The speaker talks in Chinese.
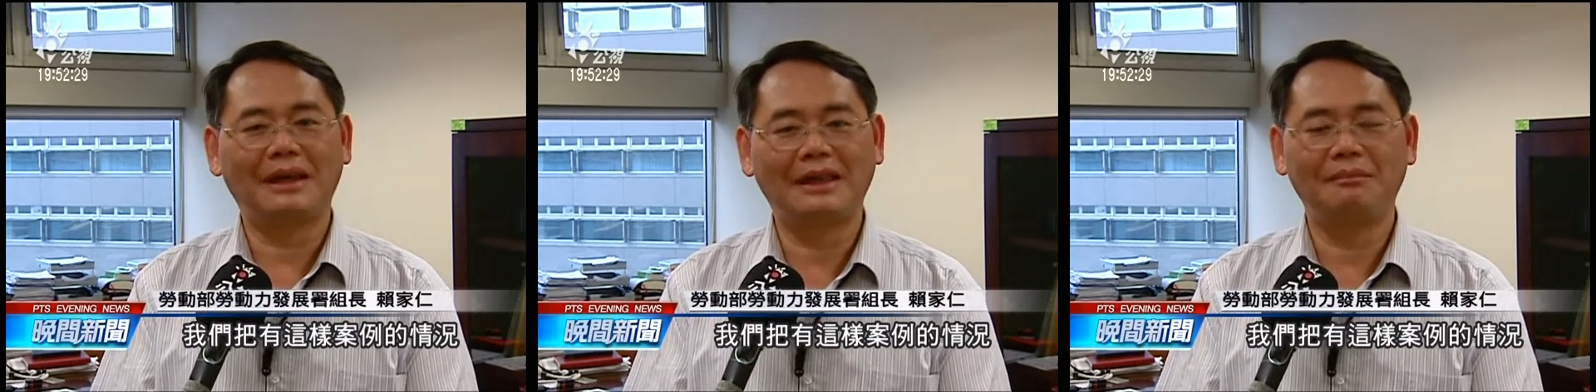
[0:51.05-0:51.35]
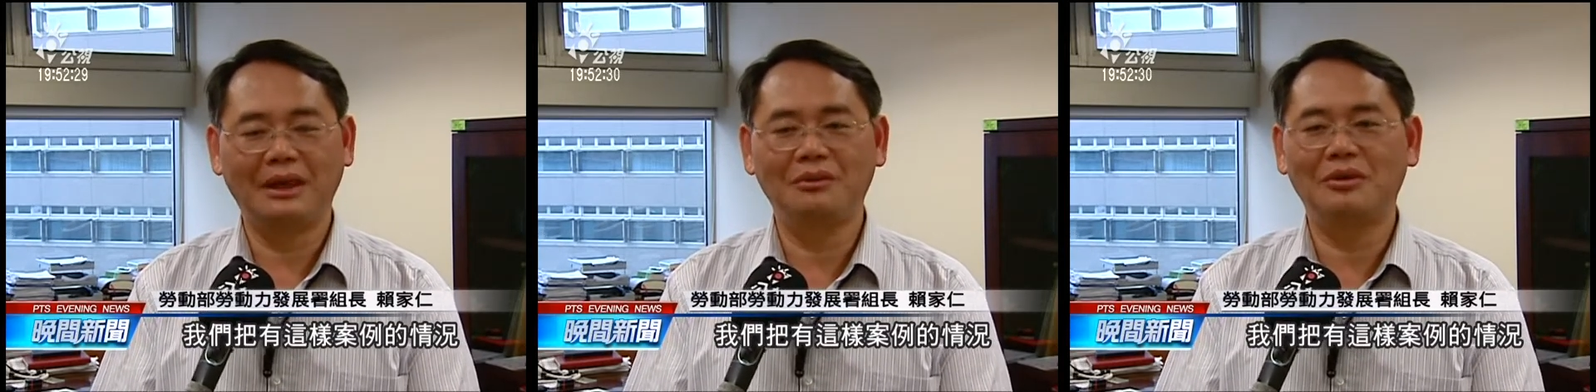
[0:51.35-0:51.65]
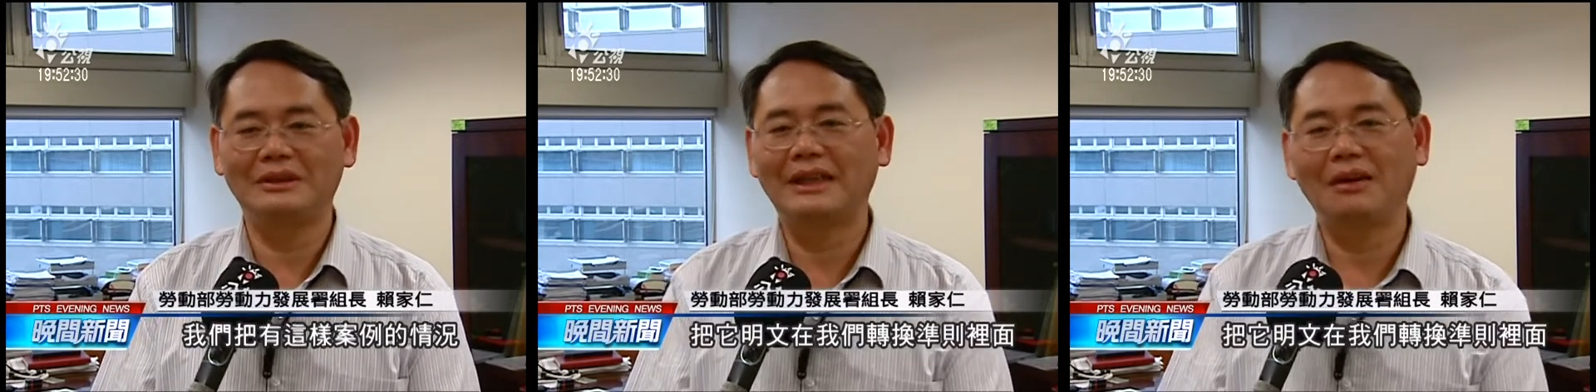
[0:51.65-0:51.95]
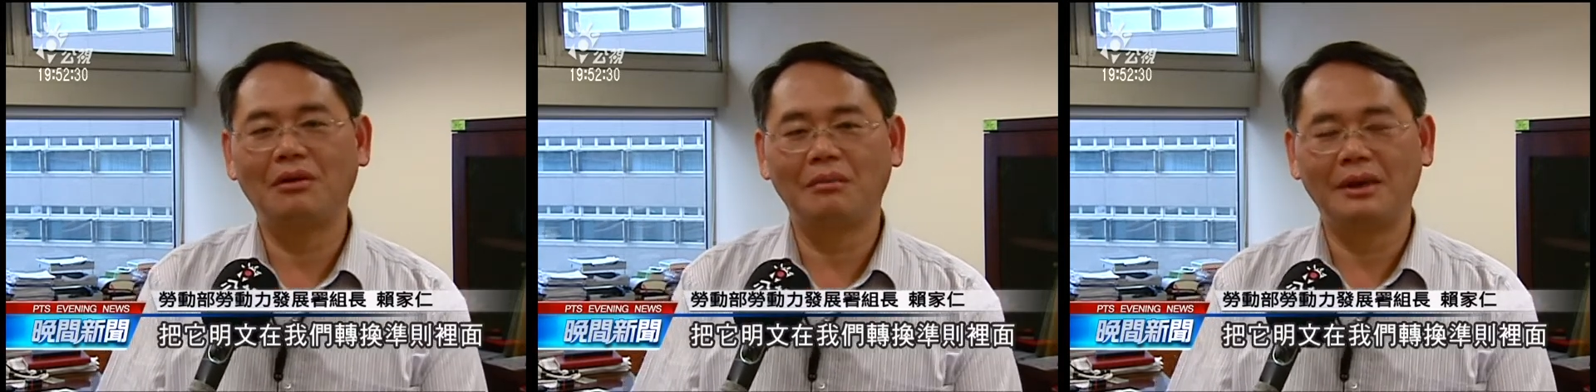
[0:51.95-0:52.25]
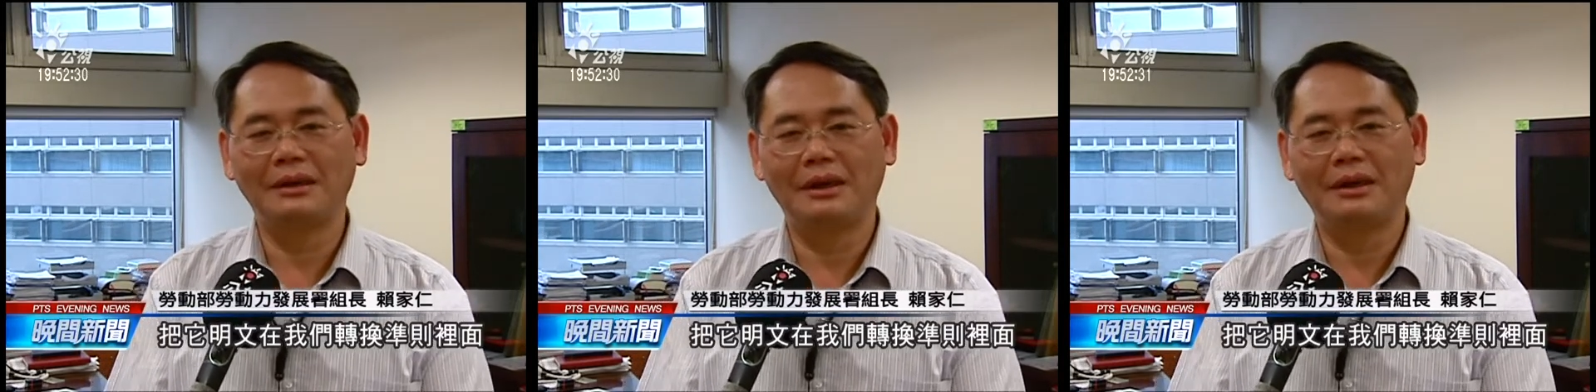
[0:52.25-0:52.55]
把它铭文在我
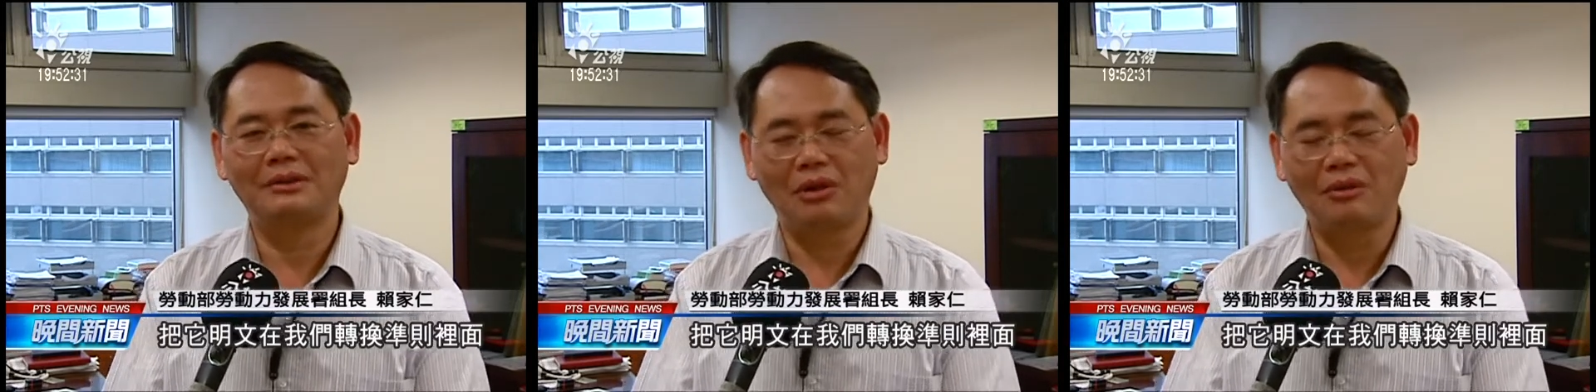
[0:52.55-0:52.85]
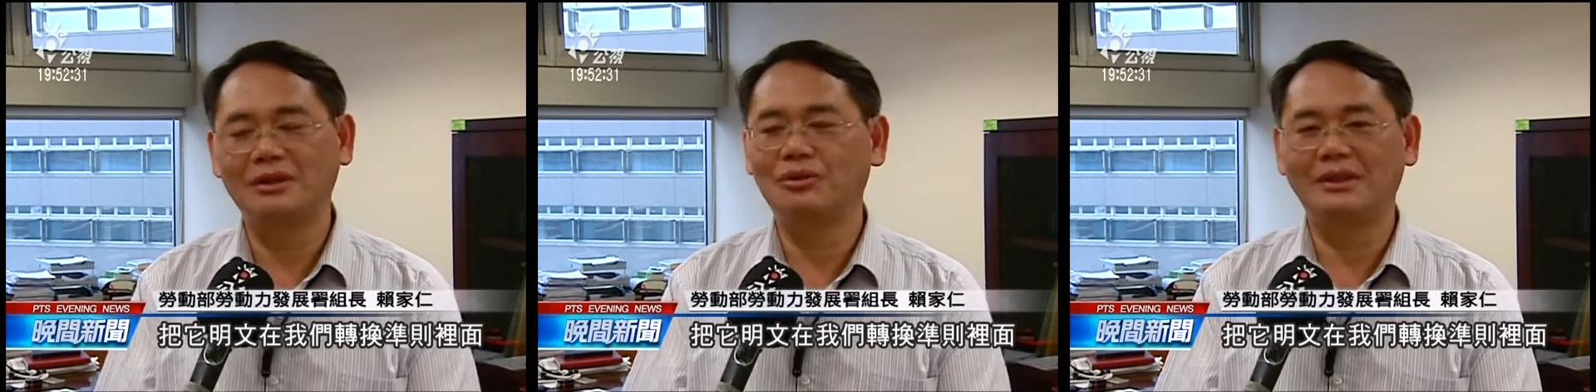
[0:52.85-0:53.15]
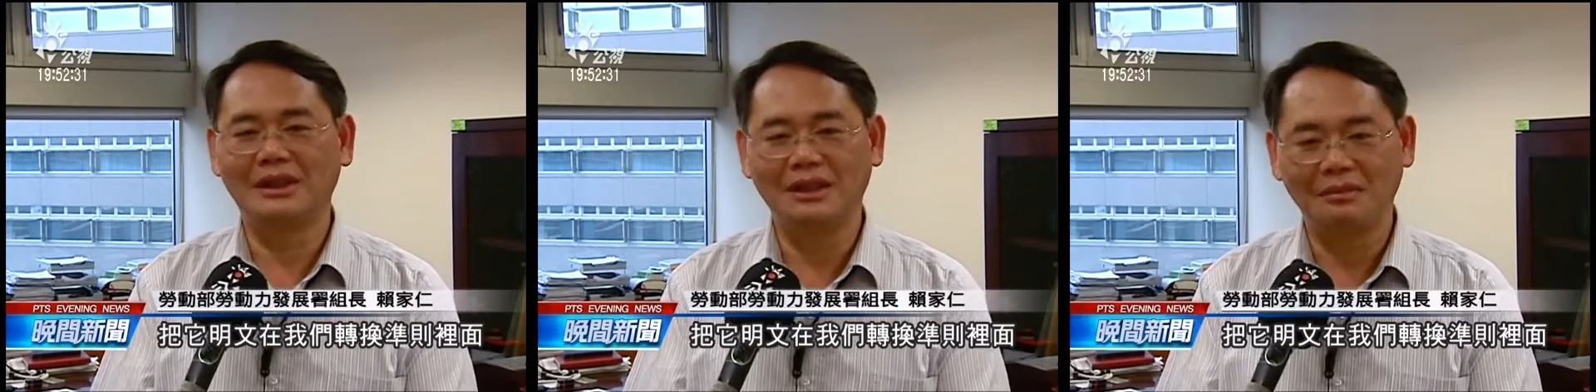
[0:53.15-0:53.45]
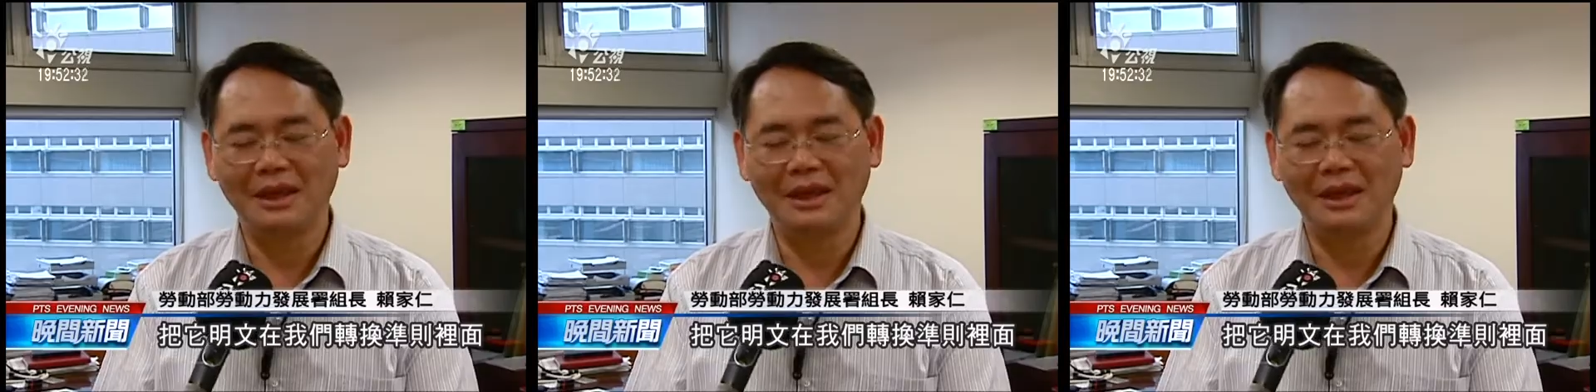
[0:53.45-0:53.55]
们的转换准则里